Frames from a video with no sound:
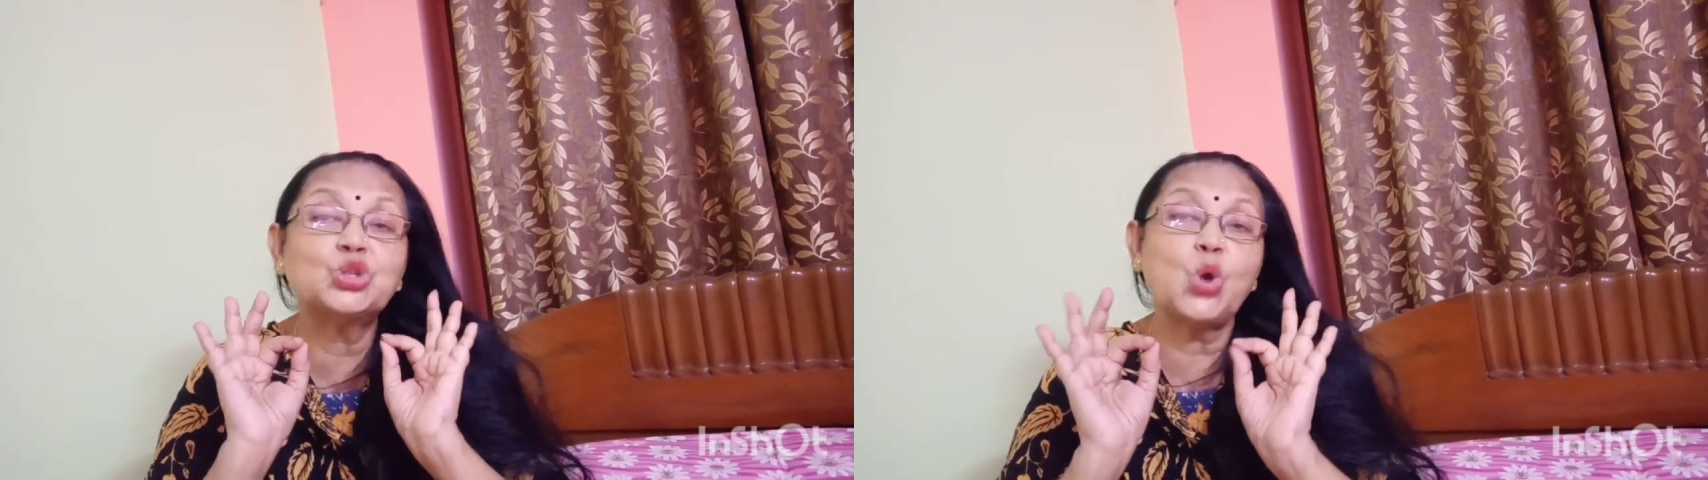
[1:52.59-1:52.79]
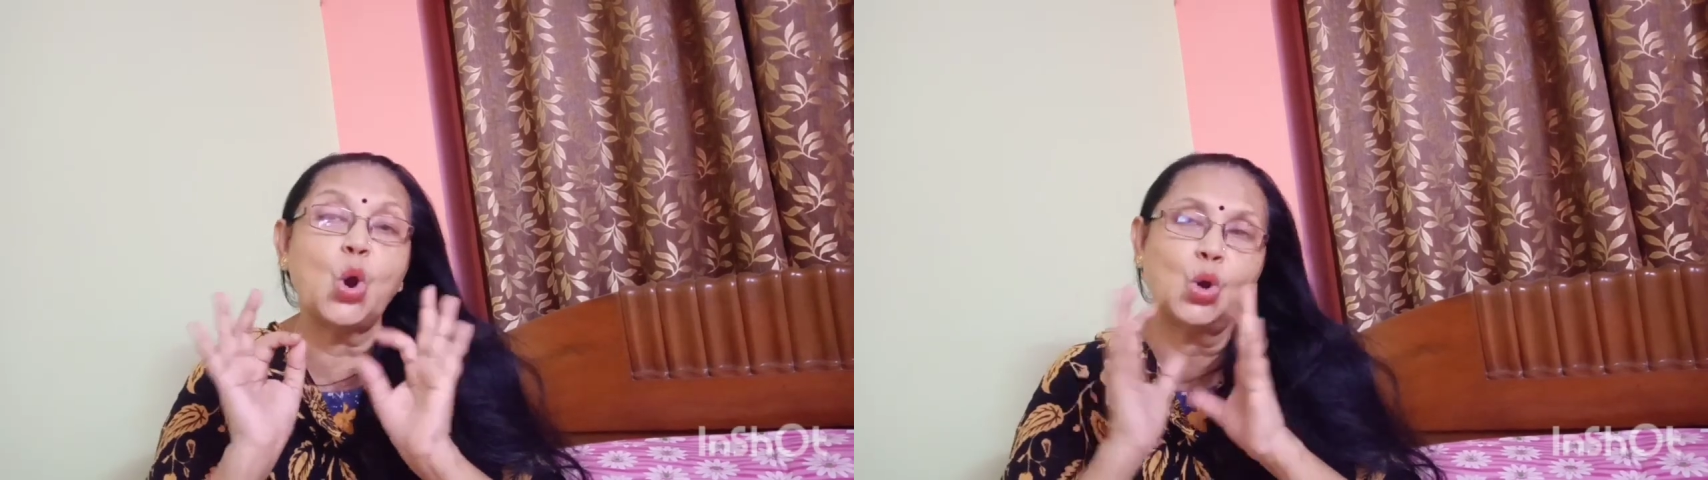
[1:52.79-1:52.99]

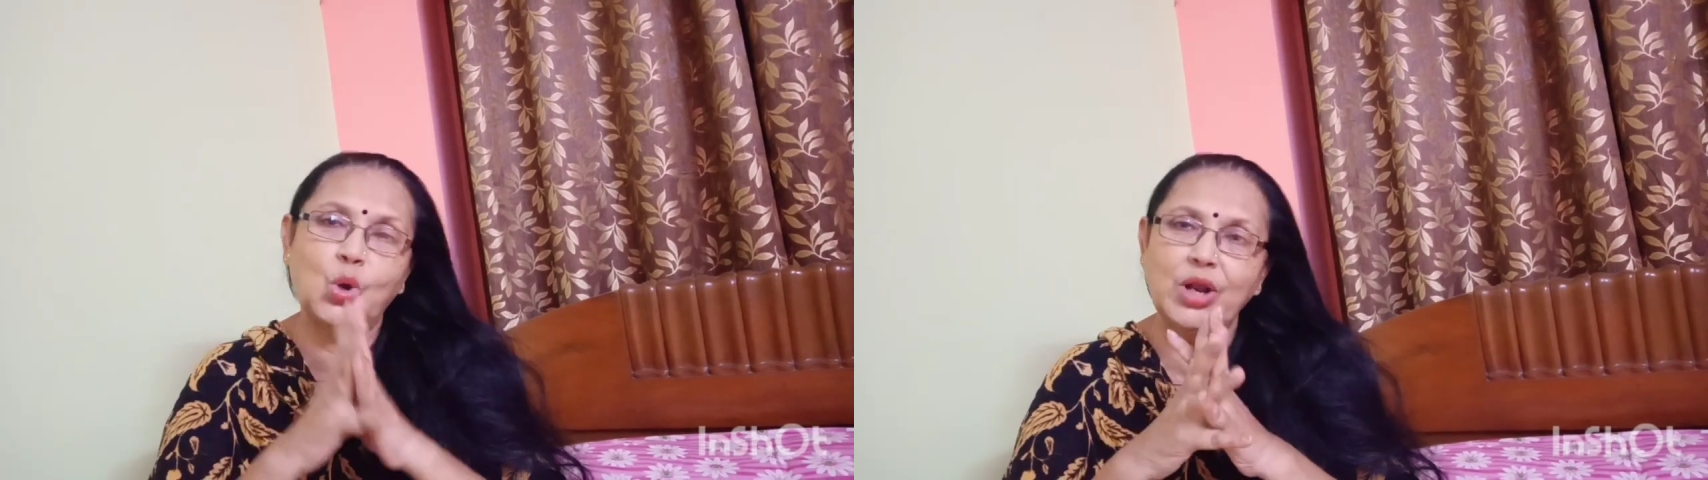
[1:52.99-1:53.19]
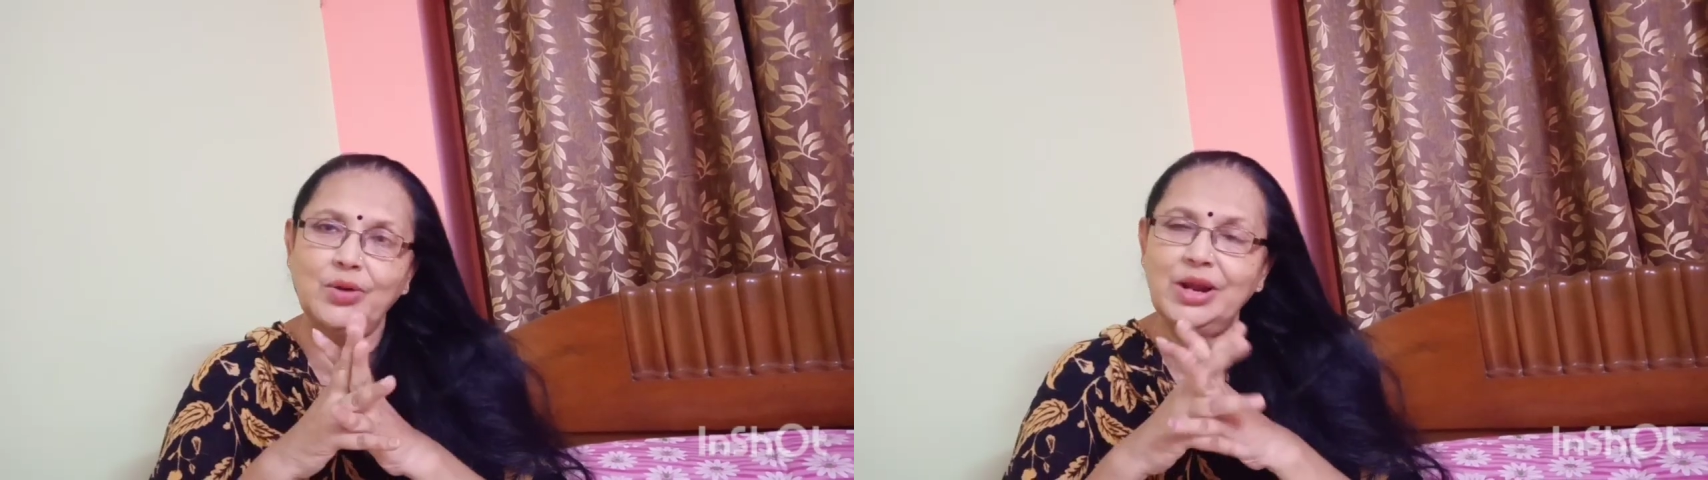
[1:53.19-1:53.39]
যোগ
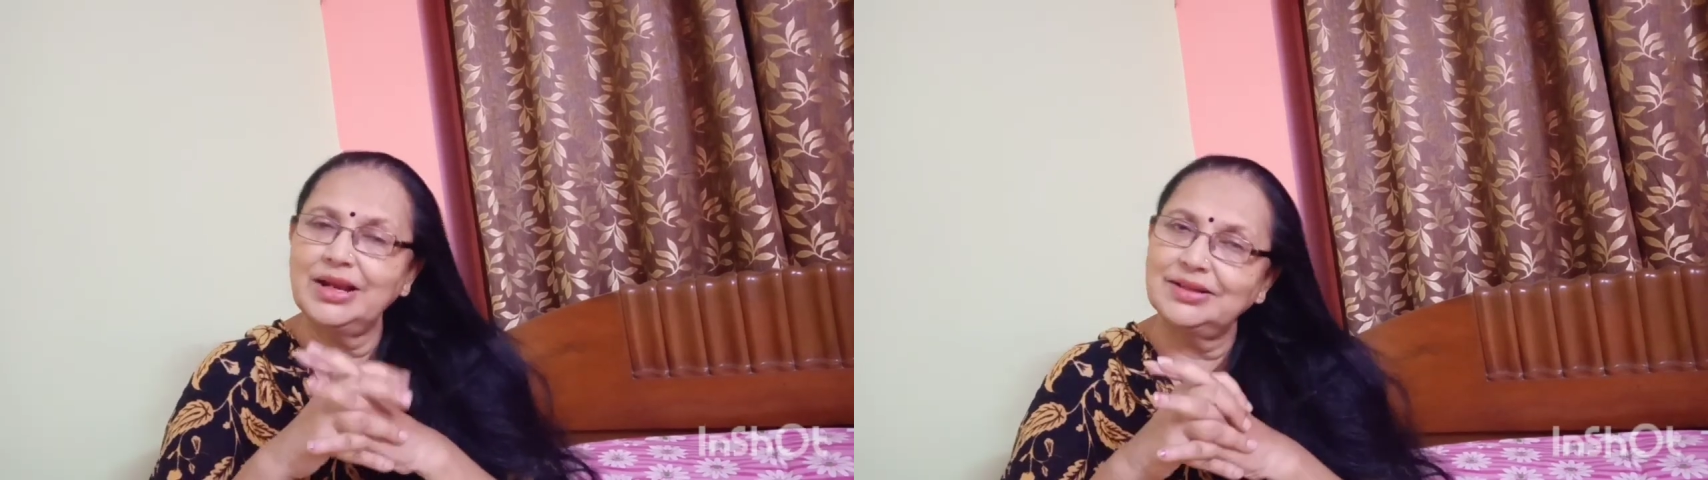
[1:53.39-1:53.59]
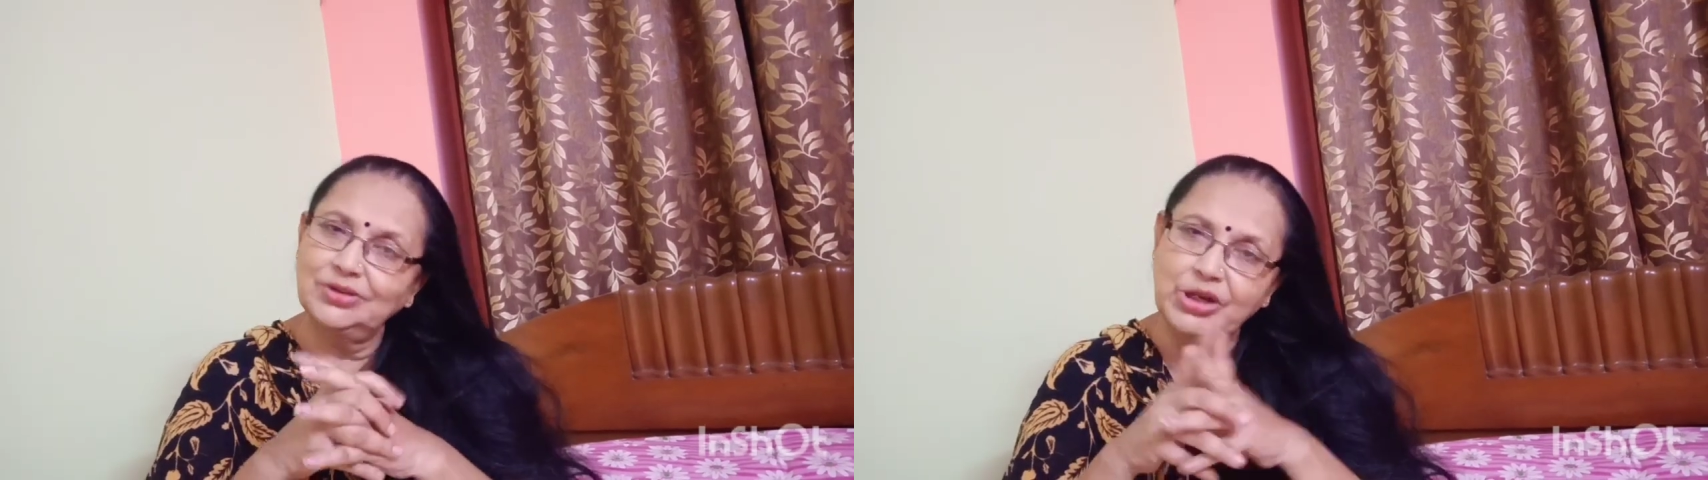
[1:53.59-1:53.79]
করে করে
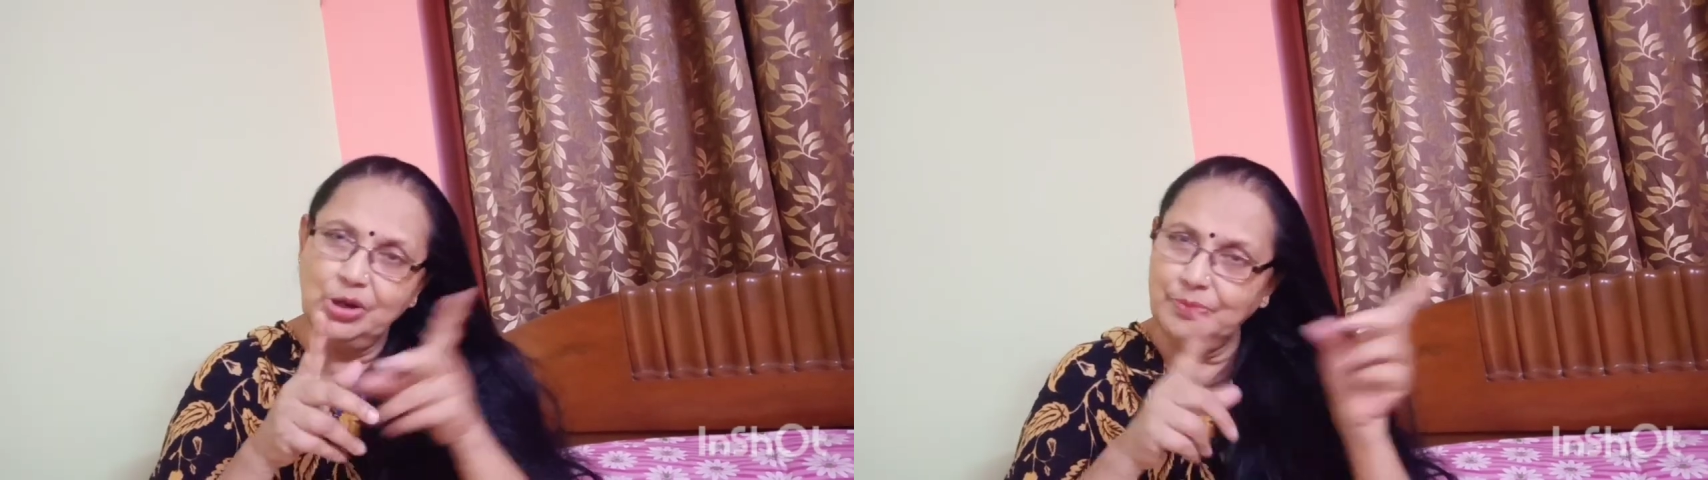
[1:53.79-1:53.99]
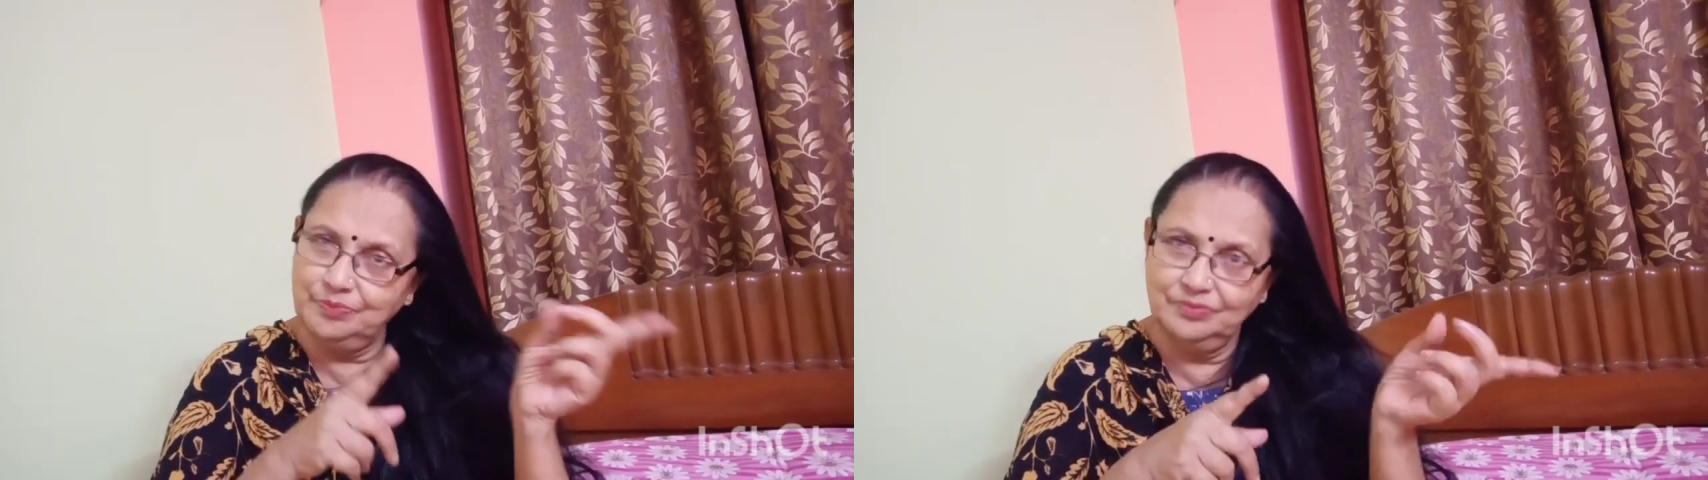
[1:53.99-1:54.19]
ওই ওই